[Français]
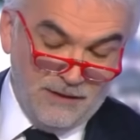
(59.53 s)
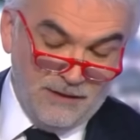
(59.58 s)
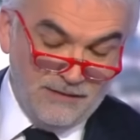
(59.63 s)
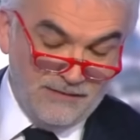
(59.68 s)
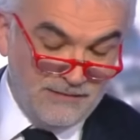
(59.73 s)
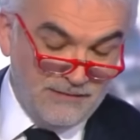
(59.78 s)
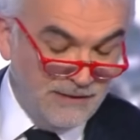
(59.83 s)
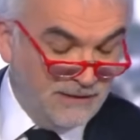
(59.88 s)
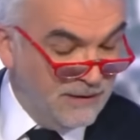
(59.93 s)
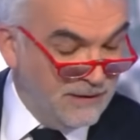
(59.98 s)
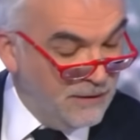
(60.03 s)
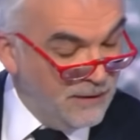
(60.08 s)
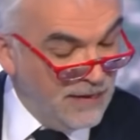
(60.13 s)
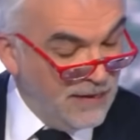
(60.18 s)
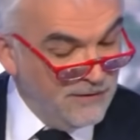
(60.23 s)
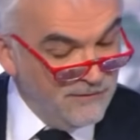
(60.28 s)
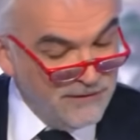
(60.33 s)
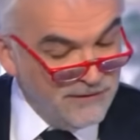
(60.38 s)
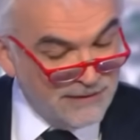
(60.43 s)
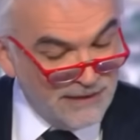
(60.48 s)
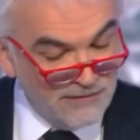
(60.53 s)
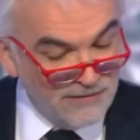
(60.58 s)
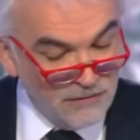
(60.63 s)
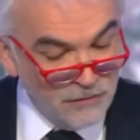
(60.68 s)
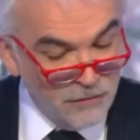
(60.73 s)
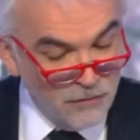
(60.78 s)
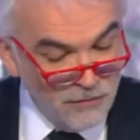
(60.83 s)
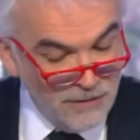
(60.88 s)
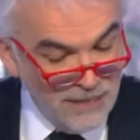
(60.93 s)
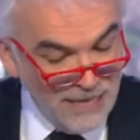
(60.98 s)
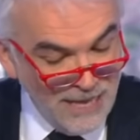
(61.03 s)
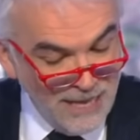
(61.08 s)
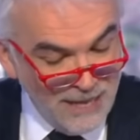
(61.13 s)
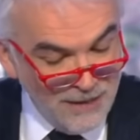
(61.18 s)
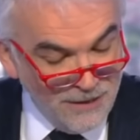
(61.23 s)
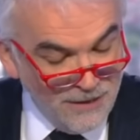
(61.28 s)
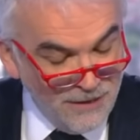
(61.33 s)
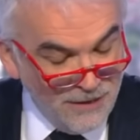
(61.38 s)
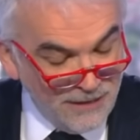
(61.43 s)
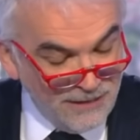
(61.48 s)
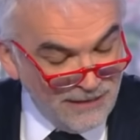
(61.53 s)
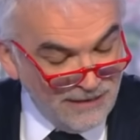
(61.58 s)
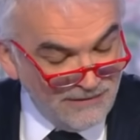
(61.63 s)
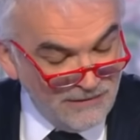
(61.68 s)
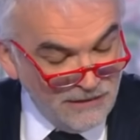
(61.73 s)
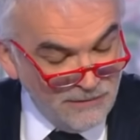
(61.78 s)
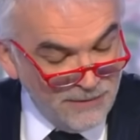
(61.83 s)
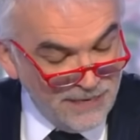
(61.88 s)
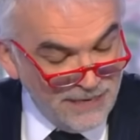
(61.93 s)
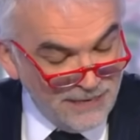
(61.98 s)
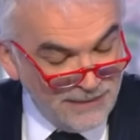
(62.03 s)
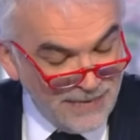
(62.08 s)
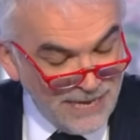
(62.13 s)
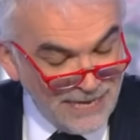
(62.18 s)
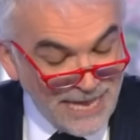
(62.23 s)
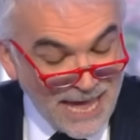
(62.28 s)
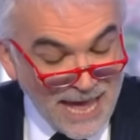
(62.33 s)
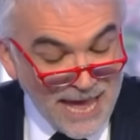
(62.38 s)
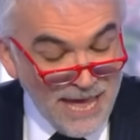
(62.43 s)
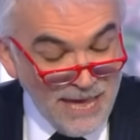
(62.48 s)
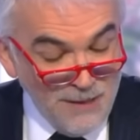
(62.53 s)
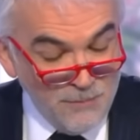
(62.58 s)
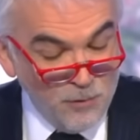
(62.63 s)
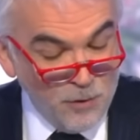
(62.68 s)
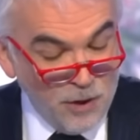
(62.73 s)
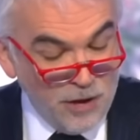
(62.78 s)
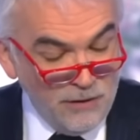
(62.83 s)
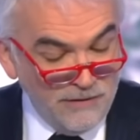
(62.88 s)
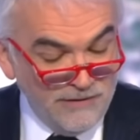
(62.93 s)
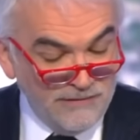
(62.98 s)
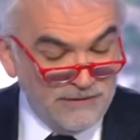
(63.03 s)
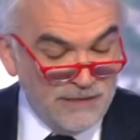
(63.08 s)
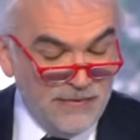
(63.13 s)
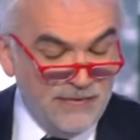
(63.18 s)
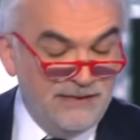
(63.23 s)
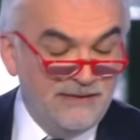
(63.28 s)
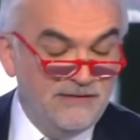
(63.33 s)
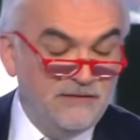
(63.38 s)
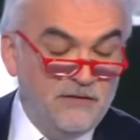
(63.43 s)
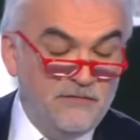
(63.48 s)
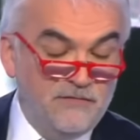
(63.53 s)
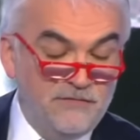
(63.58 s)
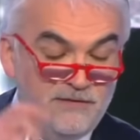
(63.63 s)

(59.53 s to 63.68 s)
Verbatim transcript: euh, cette euh, invitation. Euh, Yacine Bellatar, il y a un mois, c'était le 19